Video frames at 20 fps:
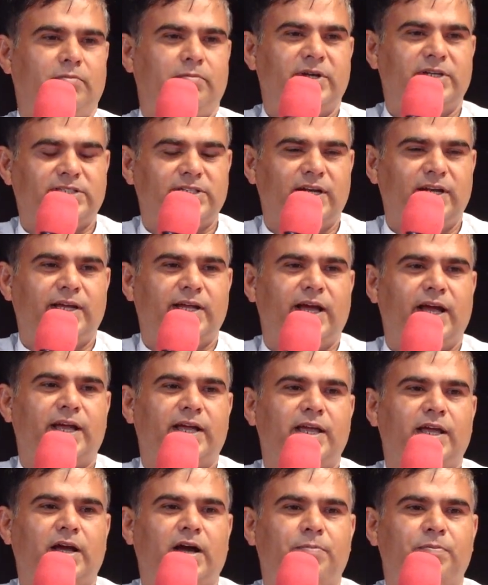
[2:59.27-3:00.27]
बेसिकली क्या है
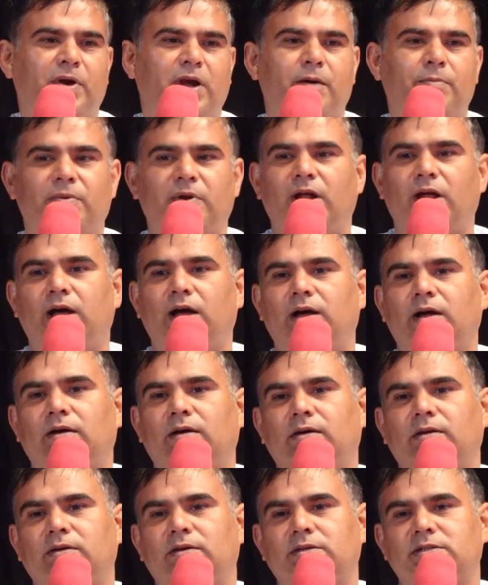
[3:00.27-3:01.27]
कि अपना अपना
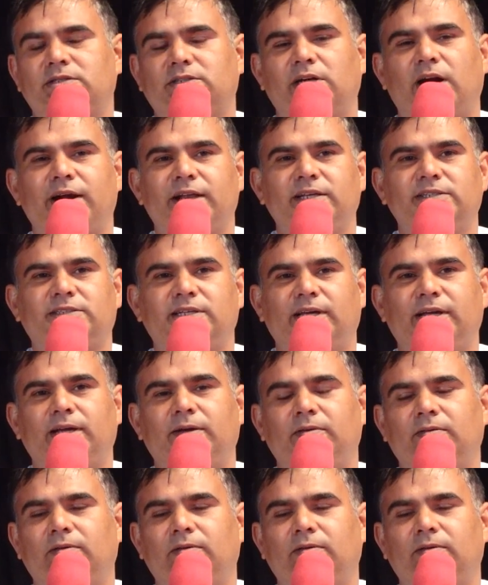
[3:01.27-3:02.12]
स्टार्टिंग से